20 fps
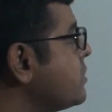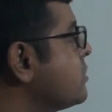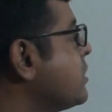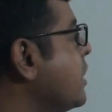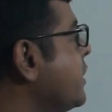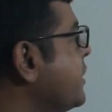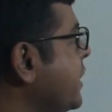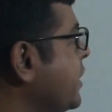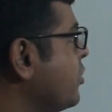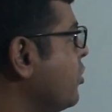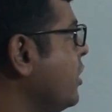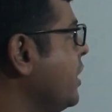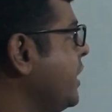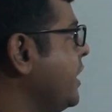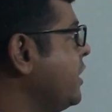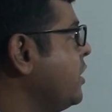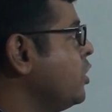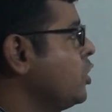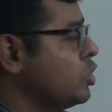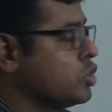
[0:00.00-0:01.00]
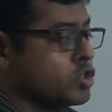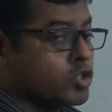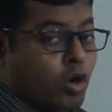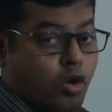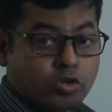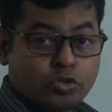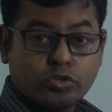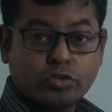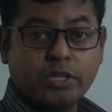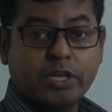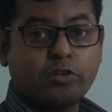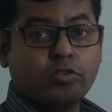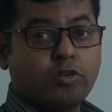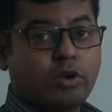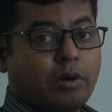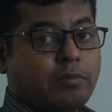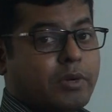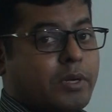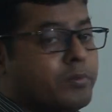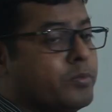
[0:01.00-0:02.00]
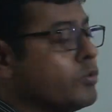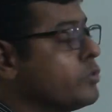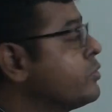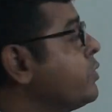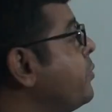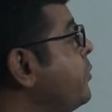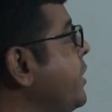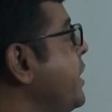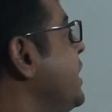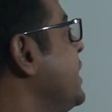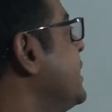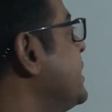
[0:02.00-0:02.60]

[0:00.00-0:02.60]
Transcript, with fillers: তাহলে ডেটলের সংযুতিগুলো আমরা প্রথমে